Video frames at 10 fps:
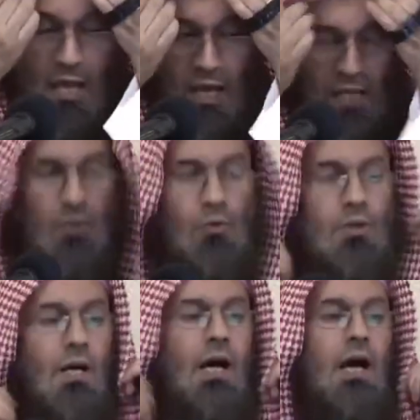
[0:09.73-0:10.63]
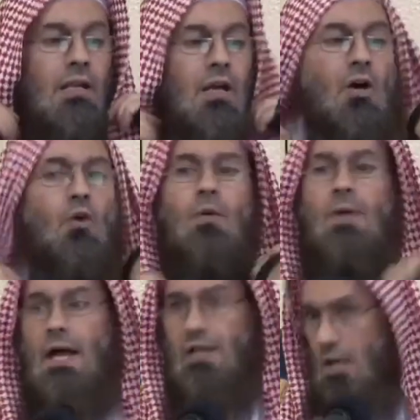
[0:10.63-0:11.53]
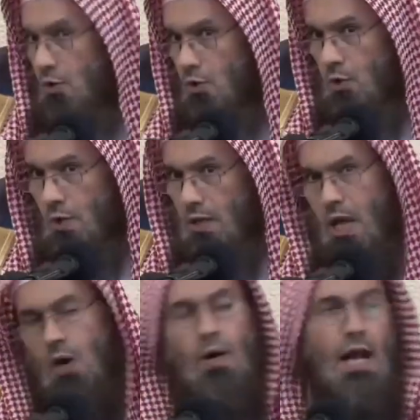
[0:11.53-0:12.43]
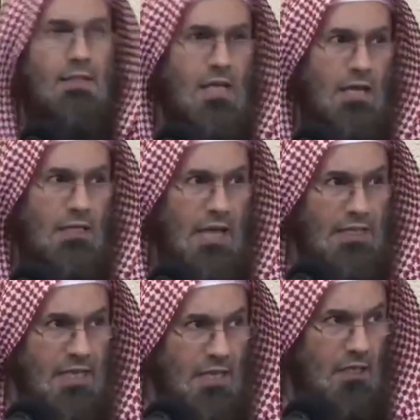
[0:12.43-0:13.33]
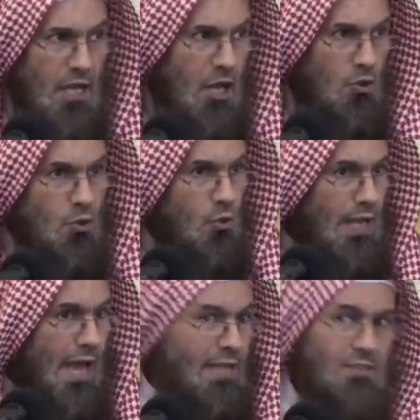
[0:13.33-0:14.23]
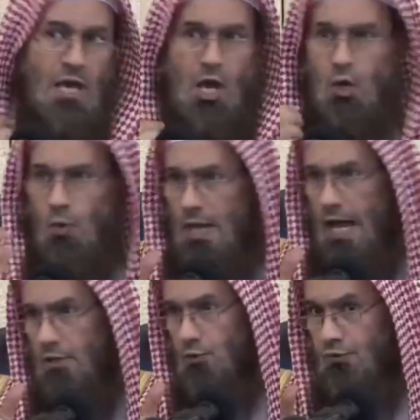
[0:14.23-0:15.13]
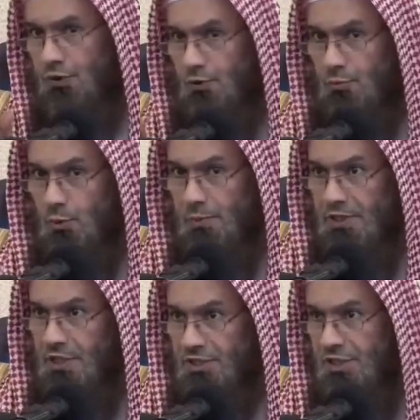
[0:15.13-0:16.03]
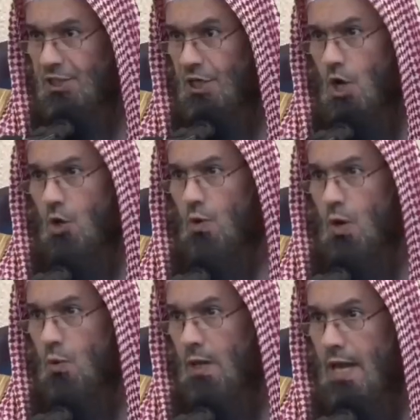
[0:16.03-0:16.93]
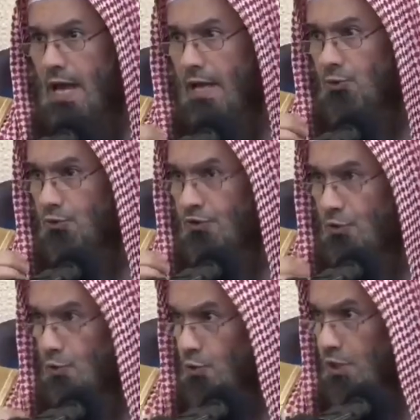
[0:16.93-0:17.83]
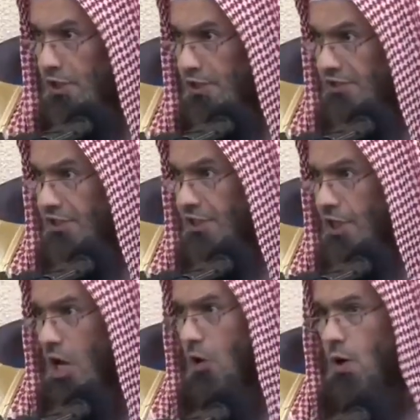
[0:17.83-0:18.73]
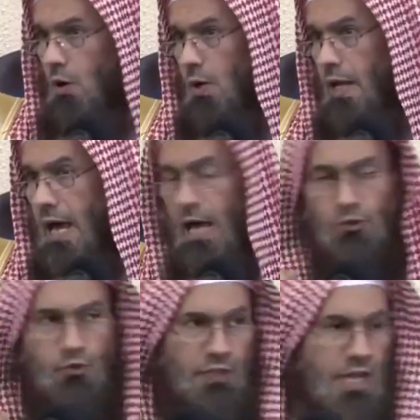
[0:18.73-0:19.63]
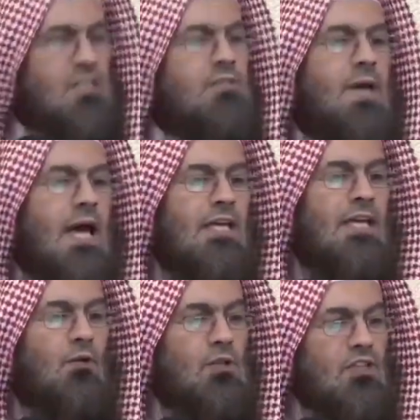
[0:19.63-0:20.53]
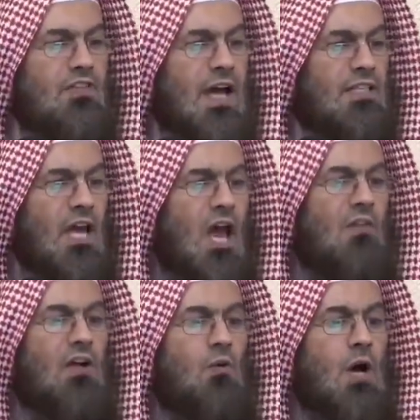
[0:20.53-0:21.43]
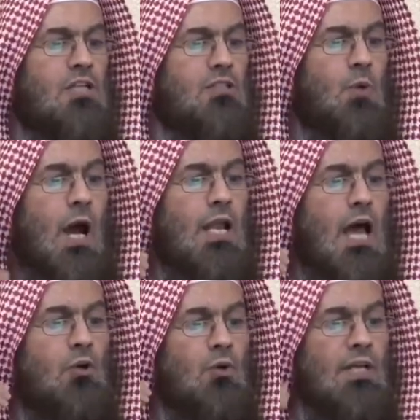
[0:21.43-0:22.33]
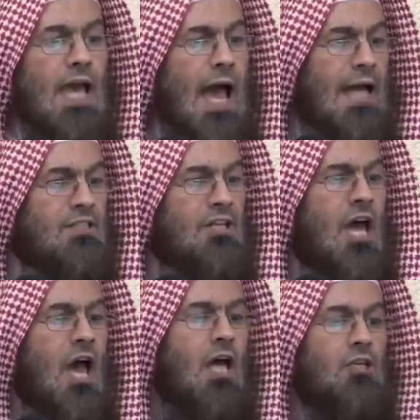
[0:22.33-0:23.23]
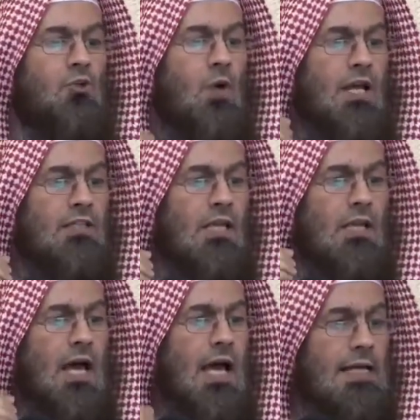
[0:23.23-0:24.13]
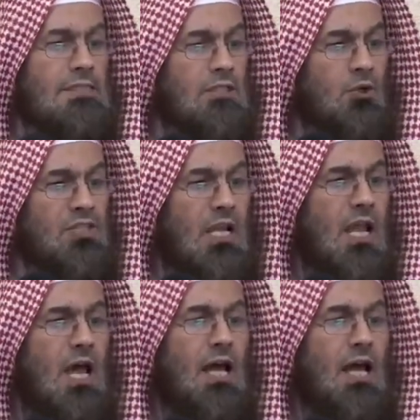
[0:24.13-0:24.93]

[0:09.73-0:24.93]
القرآن ومعنى قل هو الله أحد يعني الله هو الأحد هو الأحد في ربوبيته وهو الأحد في ألوهيته وهو الأحد في أسمائه وصفاته فالواجب على كل أحد أن يوحد الله عز وجل